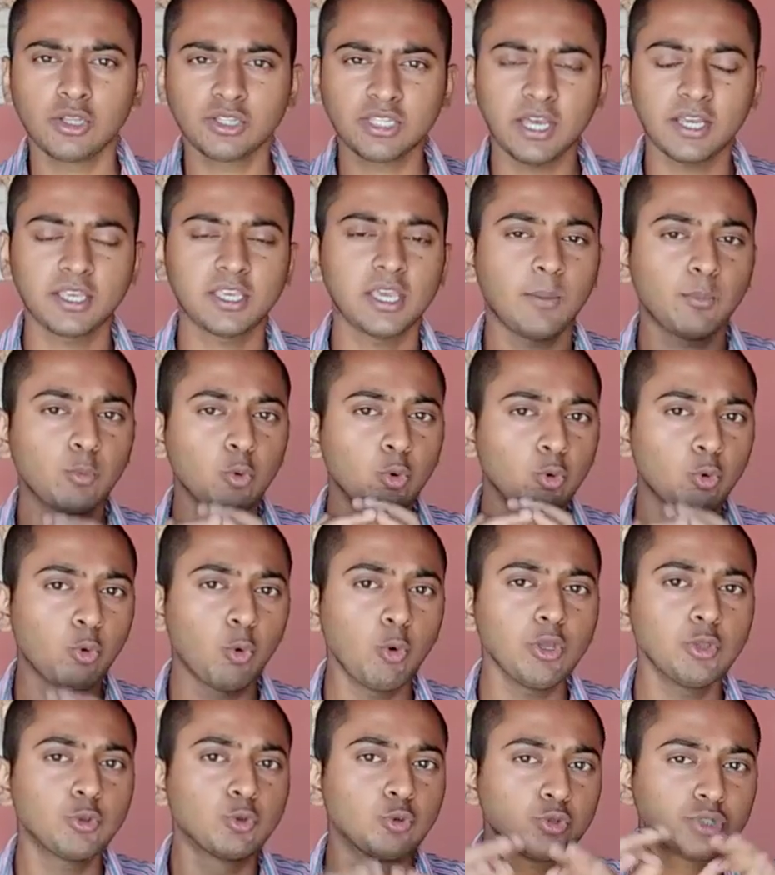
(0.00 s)
ताकि आपको
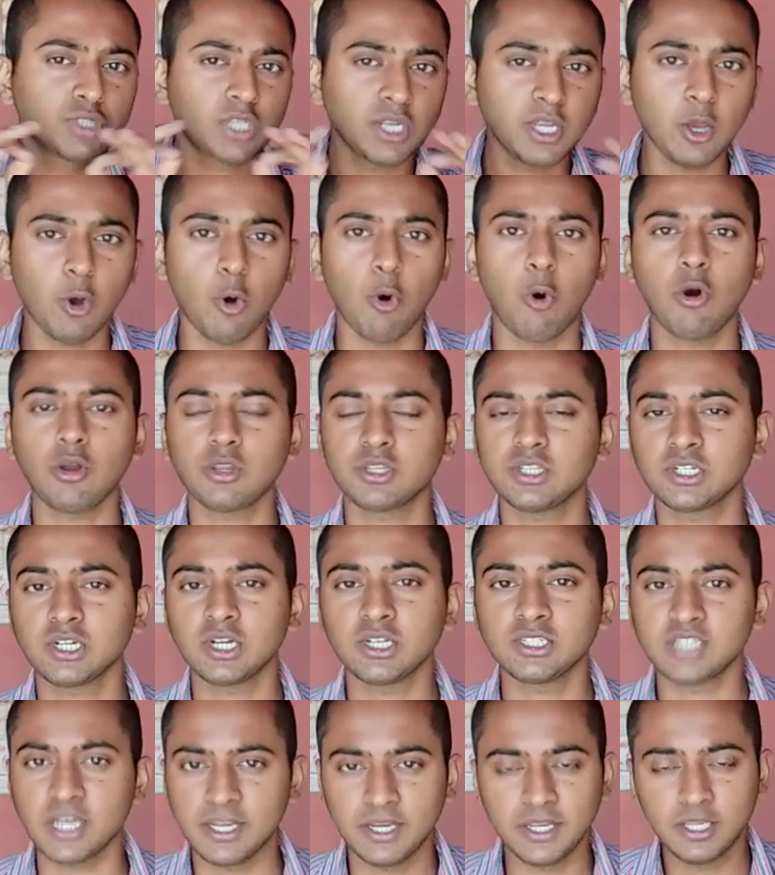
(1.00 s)
कोई दूसरे और
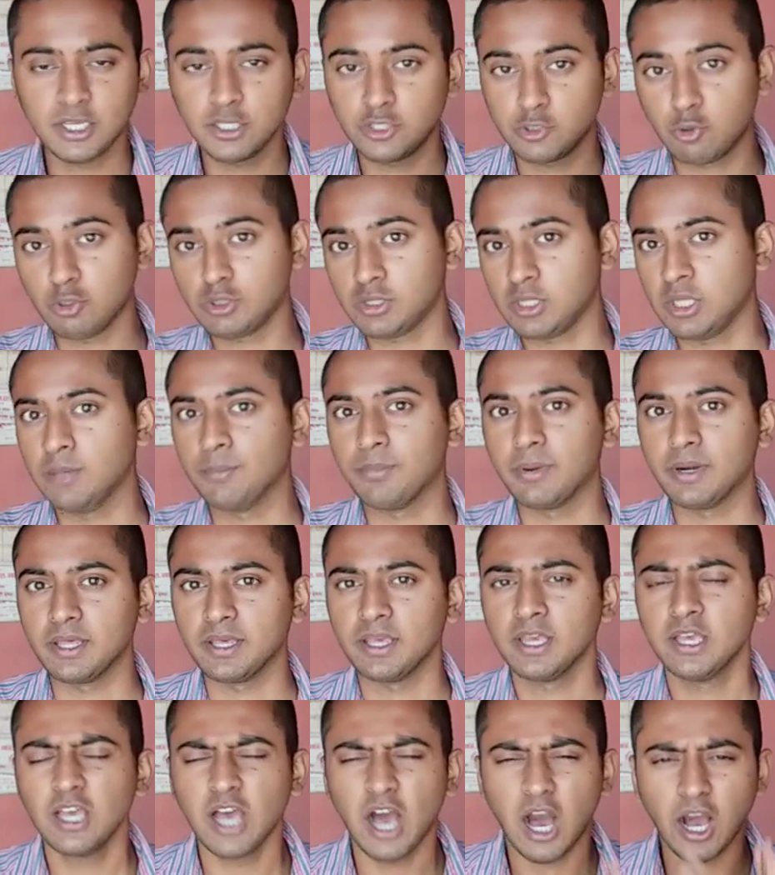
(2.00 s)
जगह जाने की जरूरत नहीं
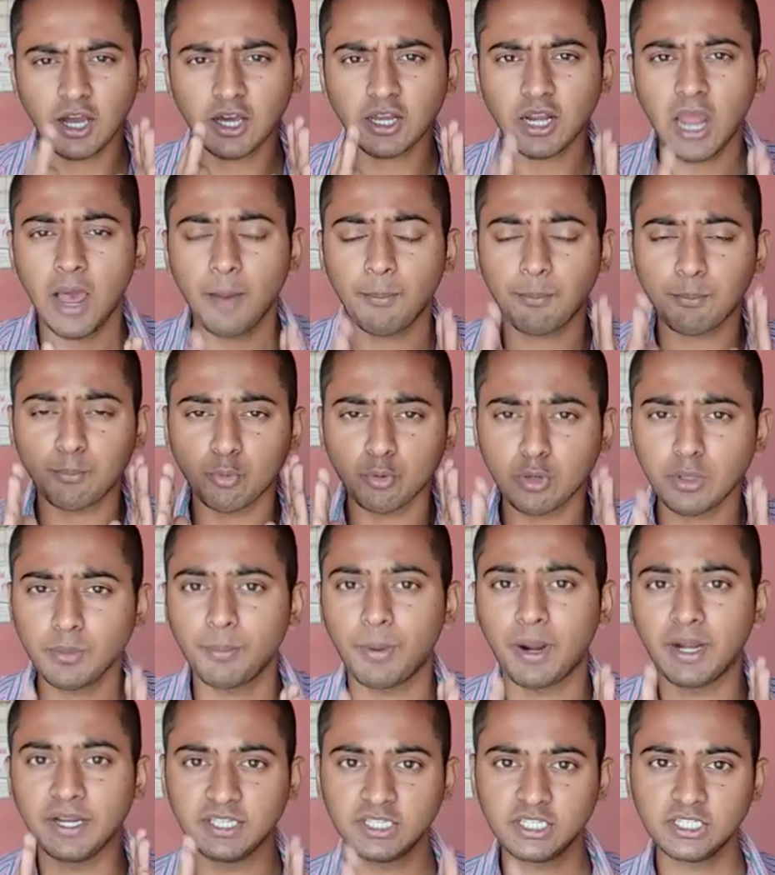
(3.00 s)
पड़े अगर आप पूरी
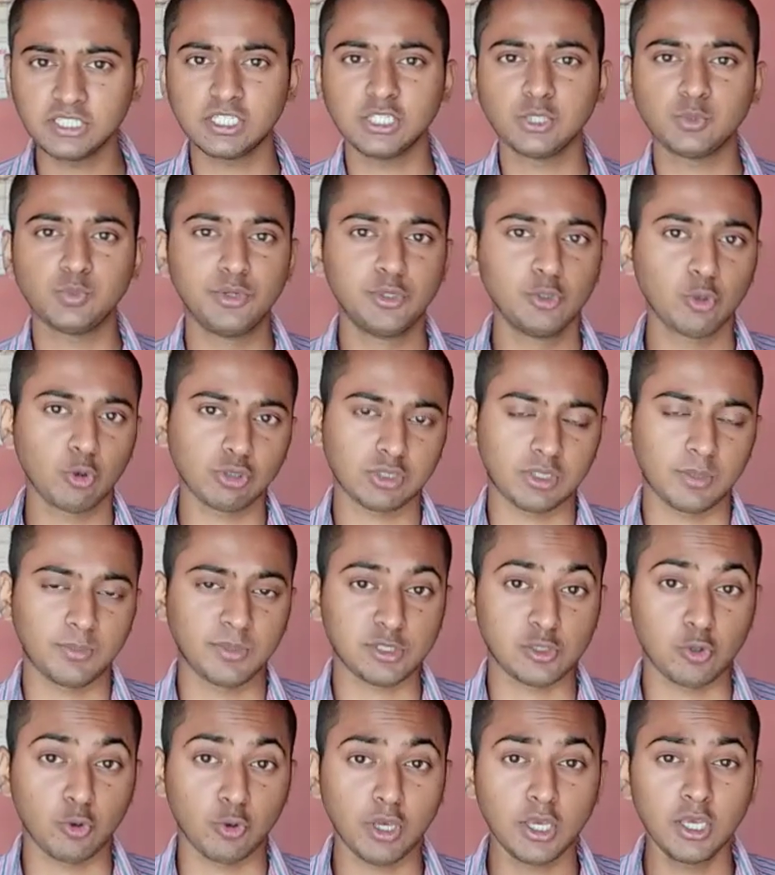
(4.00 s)
बारीकी से इस वीडियो को
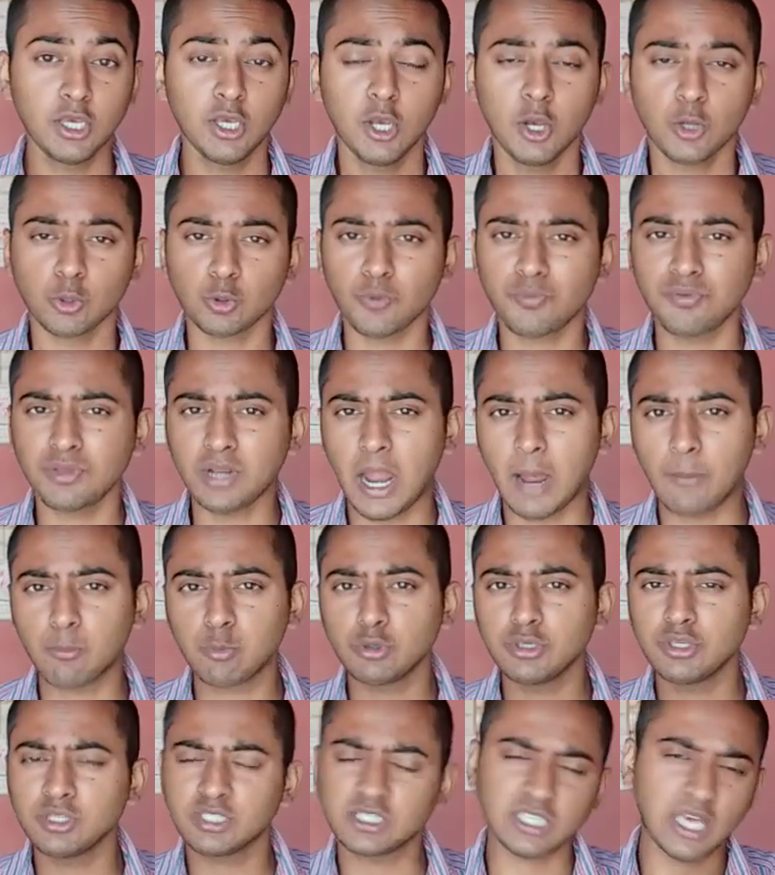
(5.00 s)
समझ लोगे तो फिर
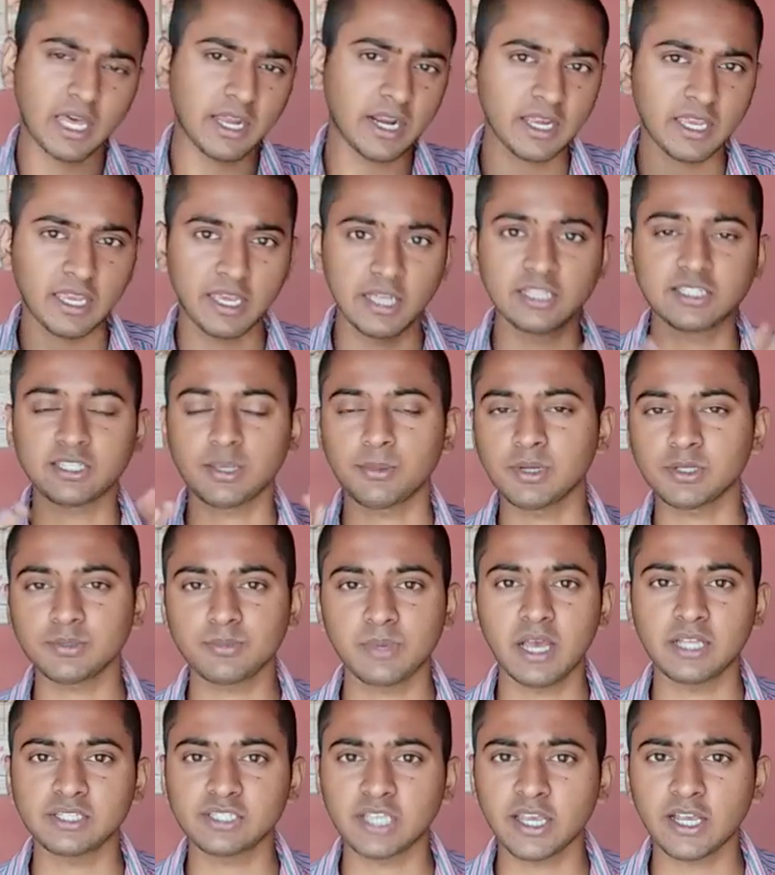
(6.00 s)
आपको ये सारा सारा खेल समझ
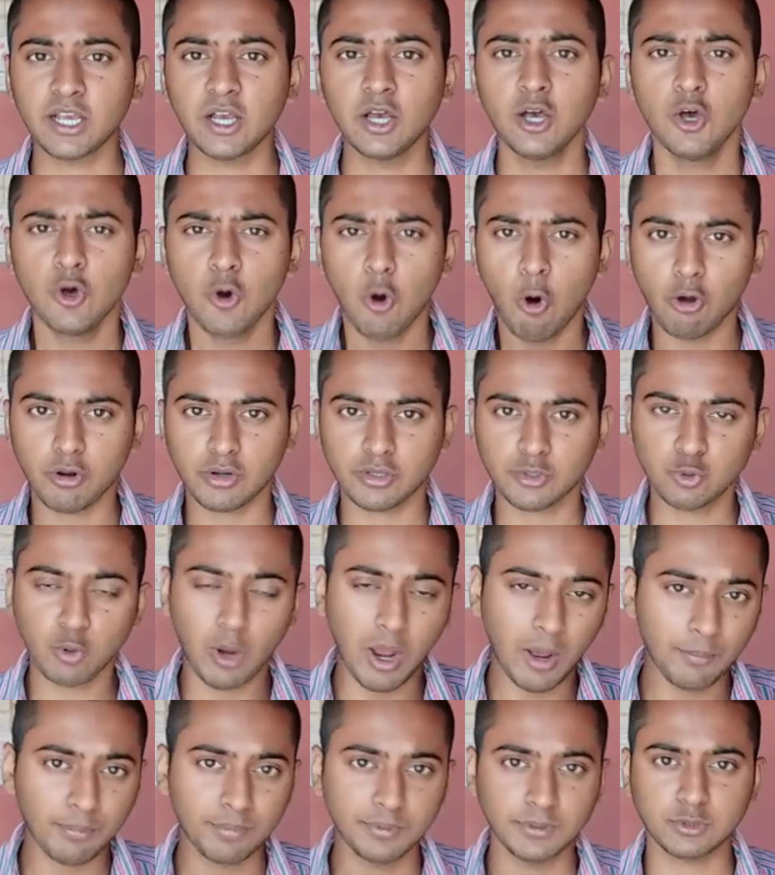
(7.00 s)
में आ जाएगा और जो
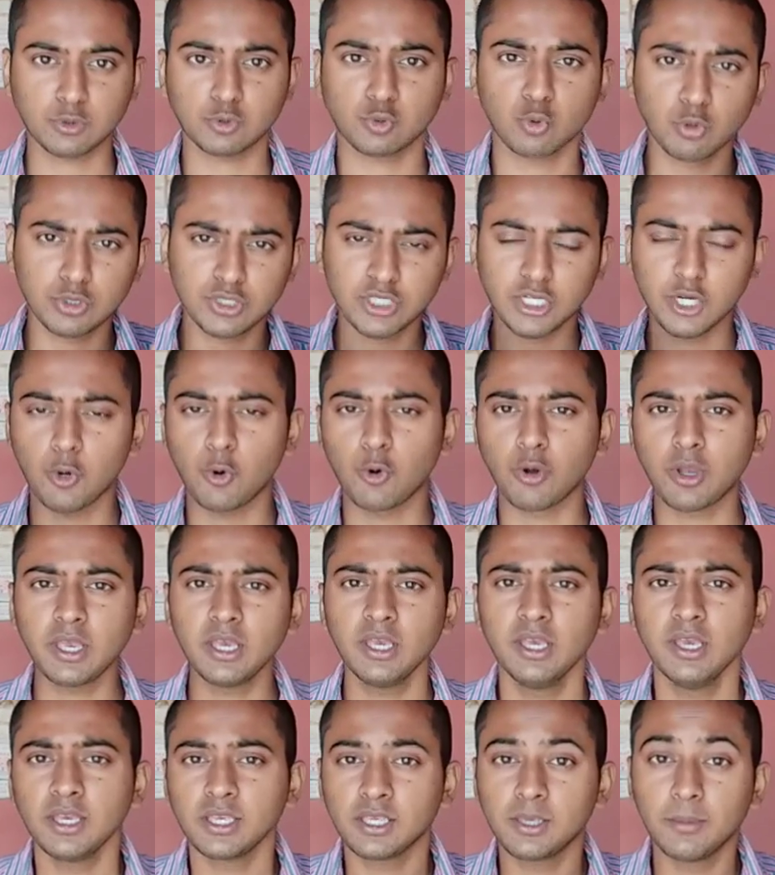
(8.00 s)
आप सोच रहे
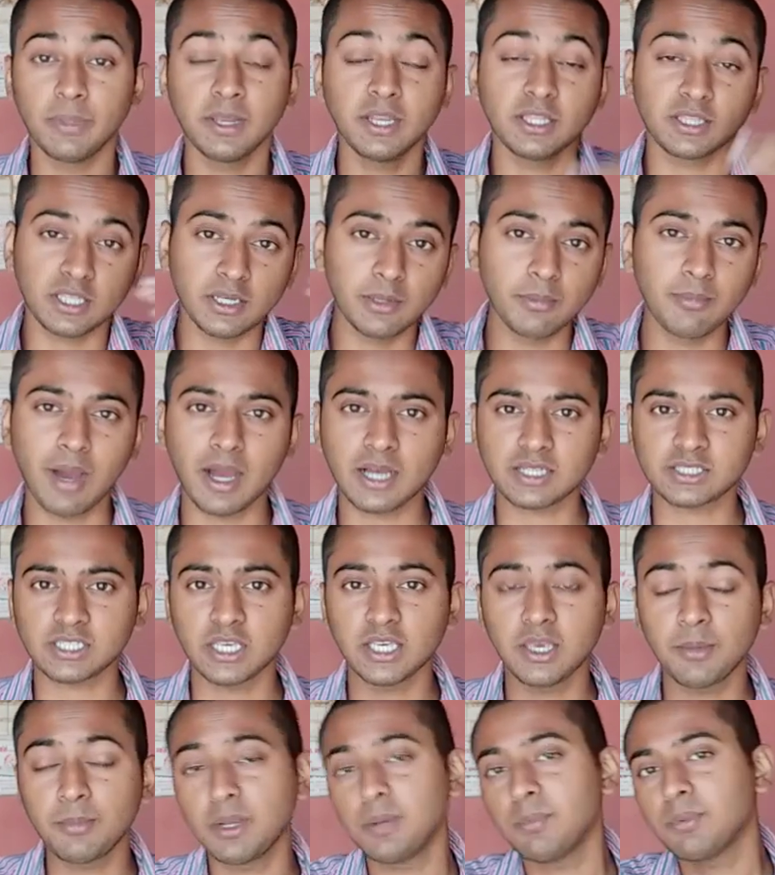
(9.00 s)
होगे कि मेरी इतनी मार्क्स
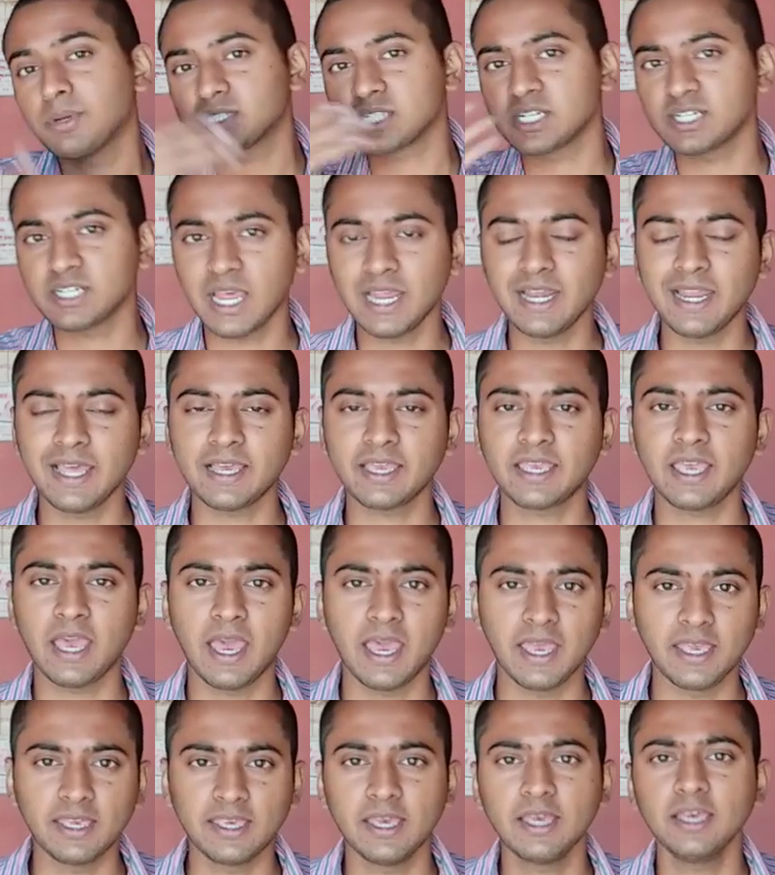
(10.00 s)
आई है मेरी परसेंटाइल क्या
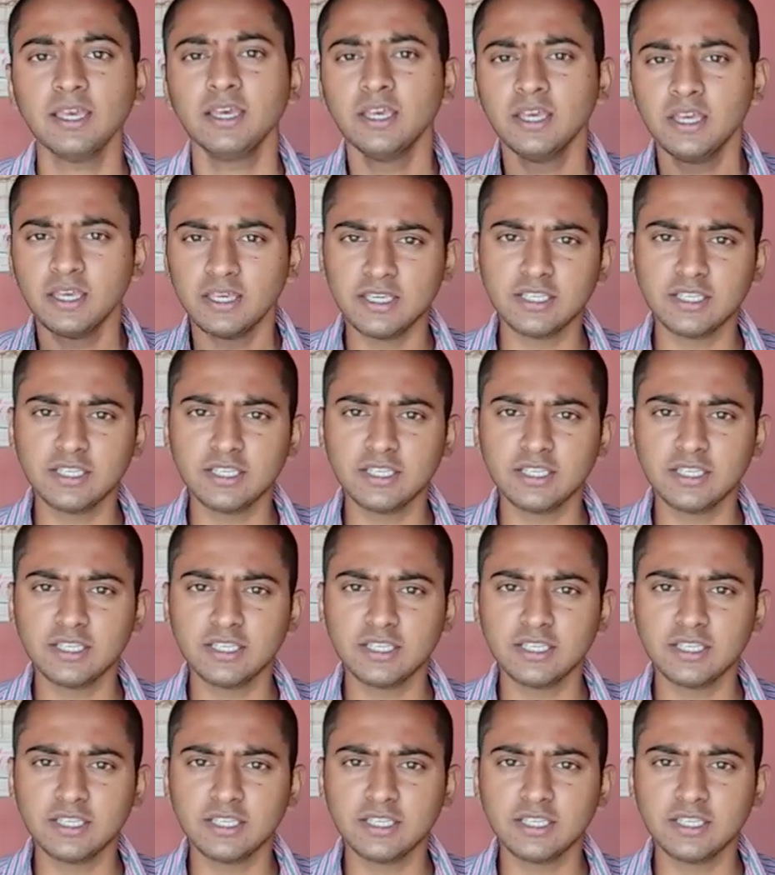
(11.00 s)
आई है